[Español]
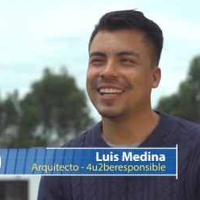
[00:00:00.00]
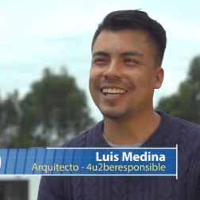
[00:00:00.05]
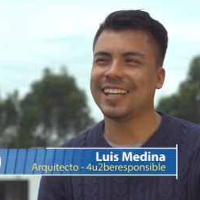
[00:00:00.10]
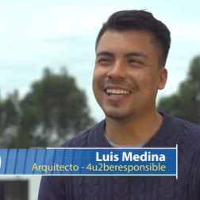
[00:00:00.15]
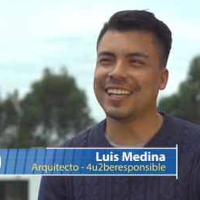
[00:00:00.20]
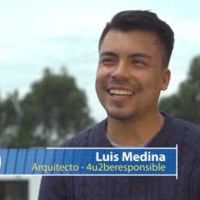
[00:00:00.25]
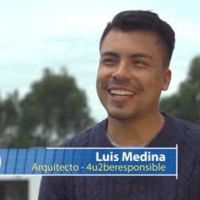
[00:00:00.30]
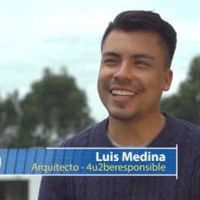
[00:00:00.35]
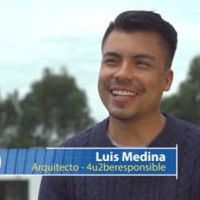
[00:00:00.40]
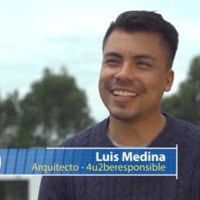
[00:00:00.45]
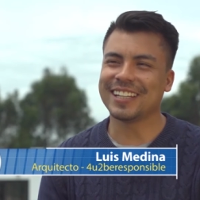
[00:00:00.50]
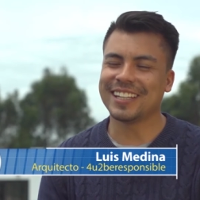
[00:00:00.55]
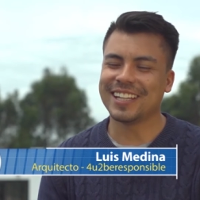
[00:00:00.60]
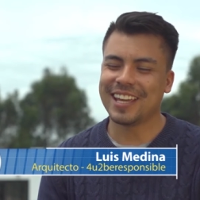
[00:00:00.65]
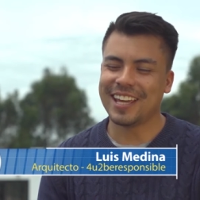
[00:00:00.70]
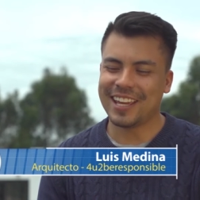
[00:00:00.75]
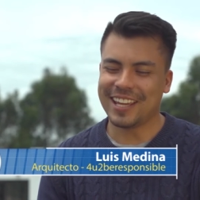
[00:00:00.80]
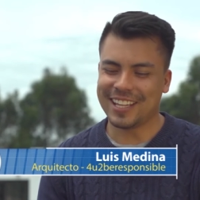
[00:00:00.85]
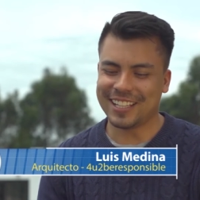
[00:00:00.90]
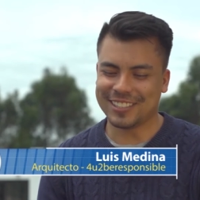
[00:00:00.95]
Eh,
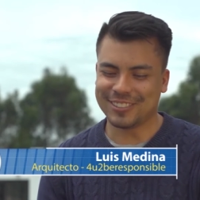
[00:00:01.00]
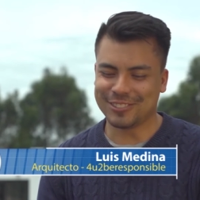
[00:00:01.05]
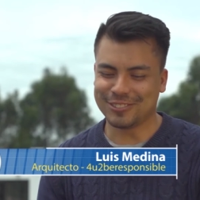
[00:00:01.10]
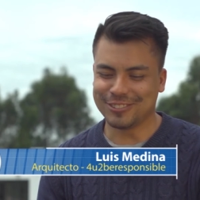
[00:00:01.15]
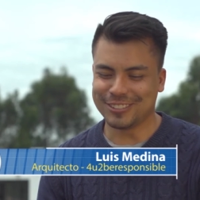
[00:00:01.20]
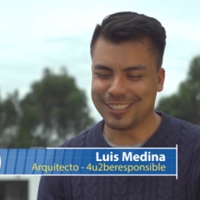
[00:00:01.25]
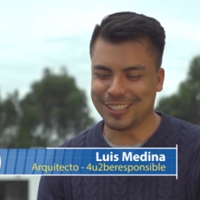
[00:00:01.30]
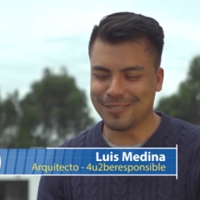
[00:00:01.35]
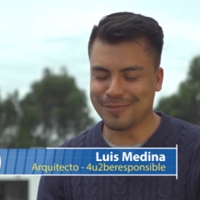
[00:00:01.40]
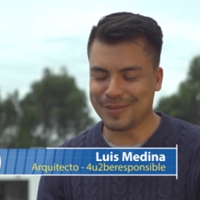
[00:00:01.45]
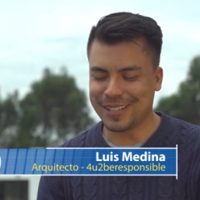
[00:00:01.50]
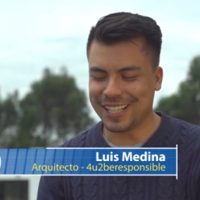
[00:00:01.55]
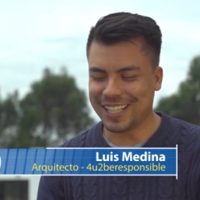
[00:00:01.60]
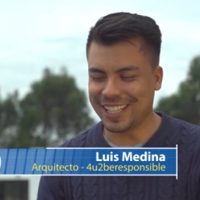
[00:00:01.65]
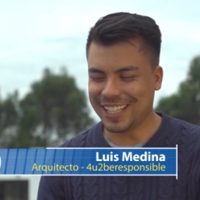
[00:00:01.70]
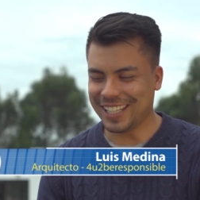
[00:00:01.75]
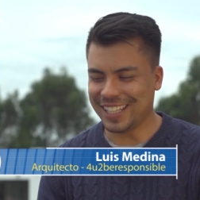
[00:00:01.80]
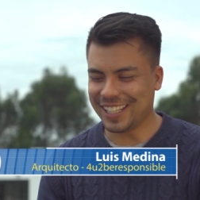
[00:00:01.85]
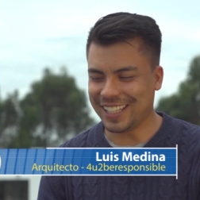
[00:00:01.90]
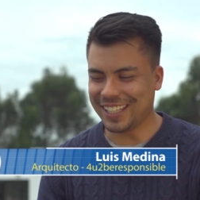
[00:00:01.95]
es un tema
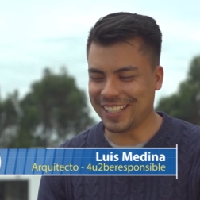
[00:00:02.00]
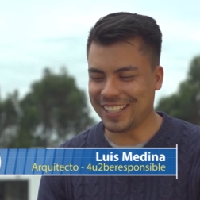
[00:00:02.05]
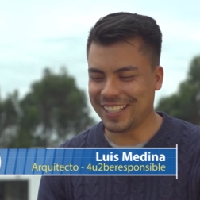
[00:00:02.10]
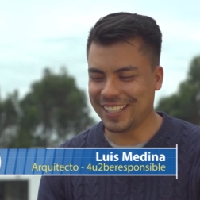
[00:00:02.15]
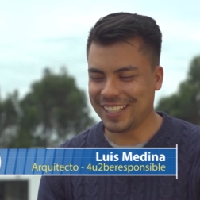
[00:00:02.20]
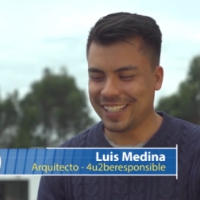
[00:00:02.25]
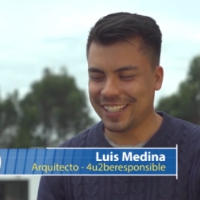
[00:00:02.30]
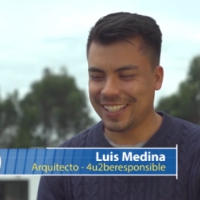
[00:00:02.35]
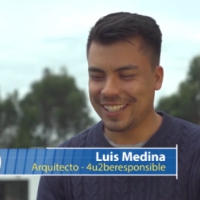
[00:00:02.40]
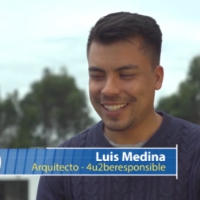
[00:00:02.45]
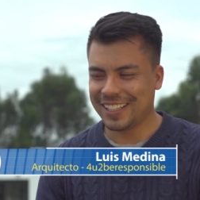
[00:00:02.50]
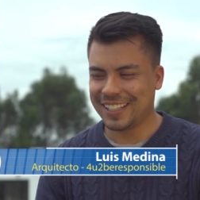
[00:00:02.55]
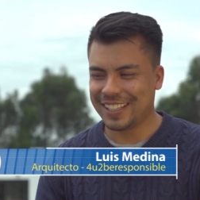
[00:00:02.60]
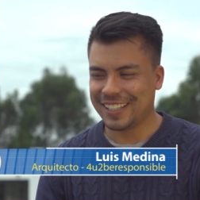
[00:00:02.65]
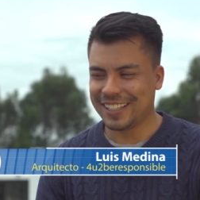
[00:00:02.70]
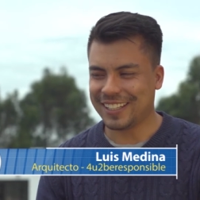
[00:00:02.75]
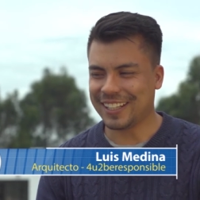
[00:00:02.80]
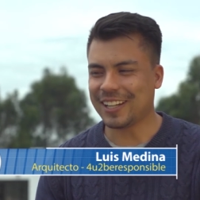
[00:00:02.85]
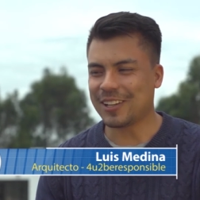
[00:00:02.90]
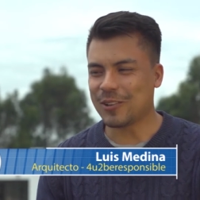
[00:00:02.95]
de
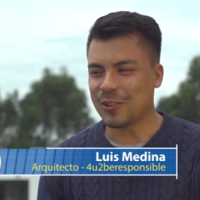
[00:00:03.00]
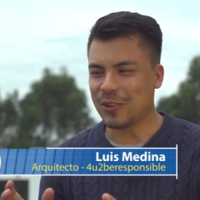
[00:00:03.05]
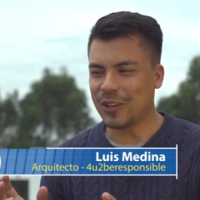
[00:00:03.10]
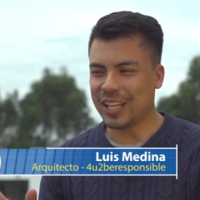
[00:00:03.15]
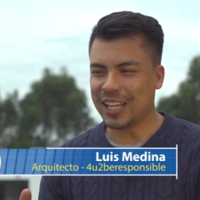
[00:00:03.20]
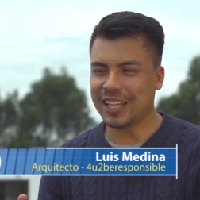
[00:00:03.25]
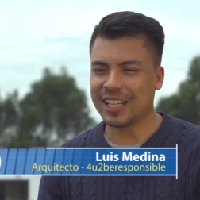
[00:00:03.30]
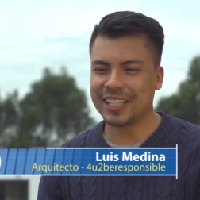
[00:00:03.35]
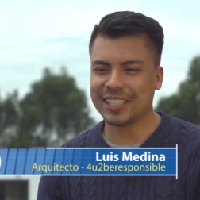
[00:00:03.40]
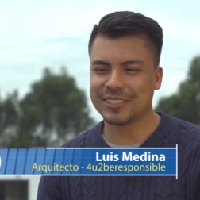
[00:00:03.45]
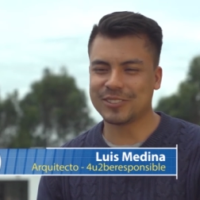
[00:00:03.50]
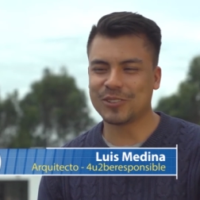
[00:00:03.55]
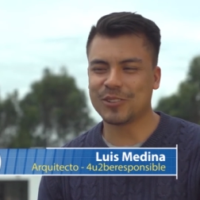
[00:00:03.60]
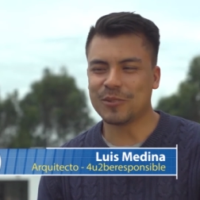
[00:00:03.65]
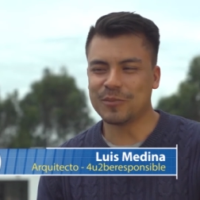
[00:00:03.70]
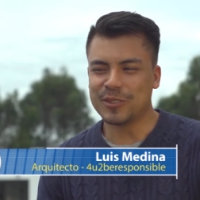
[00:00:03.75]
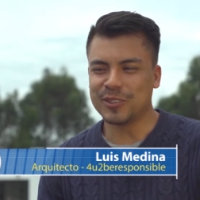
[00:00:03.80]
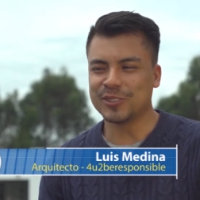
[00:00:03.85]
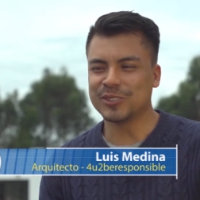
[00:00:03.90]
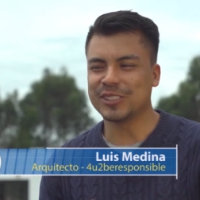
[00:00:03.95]
recoger eso,
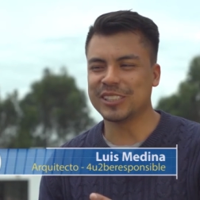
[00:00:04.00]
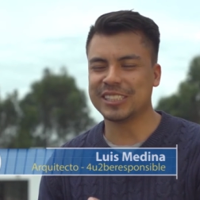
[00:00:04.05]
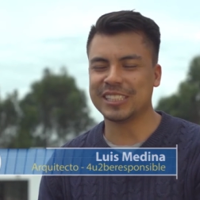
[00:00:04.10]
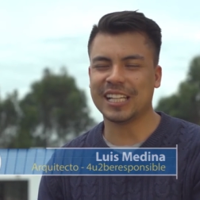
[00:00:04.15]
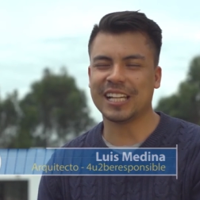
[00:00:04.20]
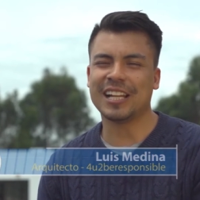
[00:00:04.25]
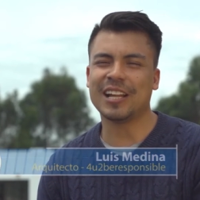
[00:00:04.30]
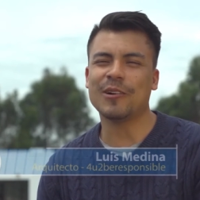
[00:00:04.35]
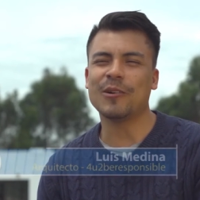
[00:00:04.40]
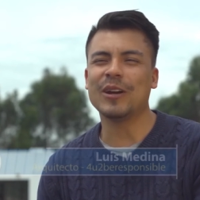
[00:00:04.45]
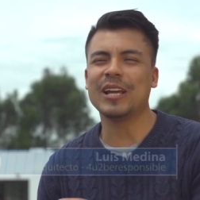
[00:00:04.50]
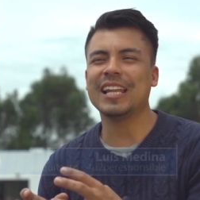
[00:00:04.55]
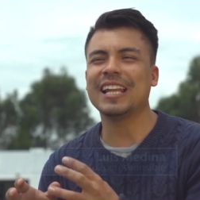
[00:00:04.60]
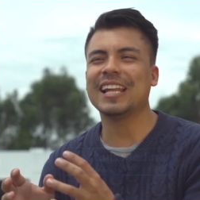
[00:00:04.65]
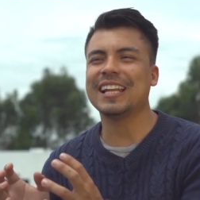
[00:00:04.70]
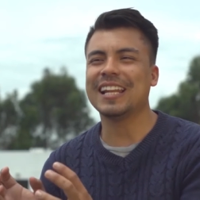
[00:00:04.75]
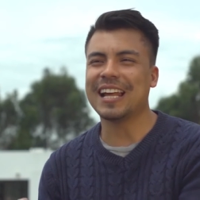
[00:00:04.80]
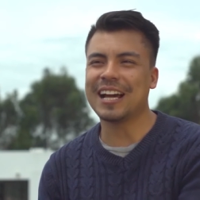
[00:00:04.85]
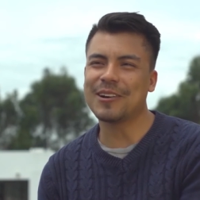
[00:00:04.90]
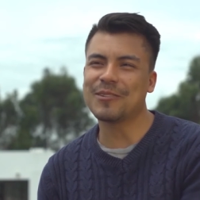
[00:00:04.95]
como nos decía la
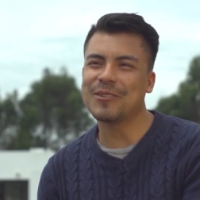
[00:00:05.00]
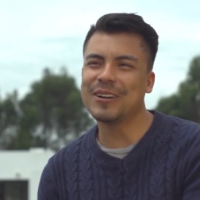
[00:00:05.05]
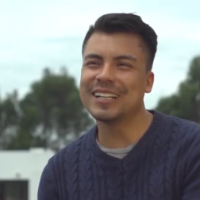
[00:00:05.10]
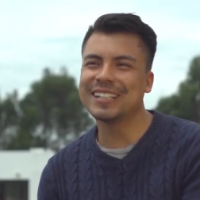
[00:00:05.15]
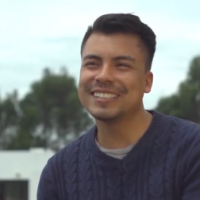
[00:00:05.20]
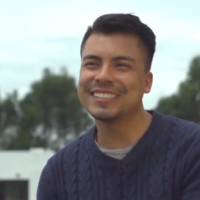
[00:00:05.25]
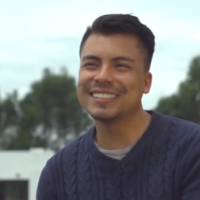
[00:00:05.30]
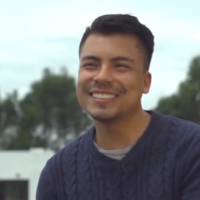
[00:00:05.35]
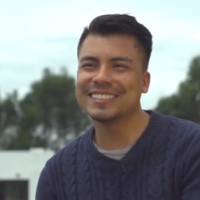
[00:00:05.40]
abuela, el agua,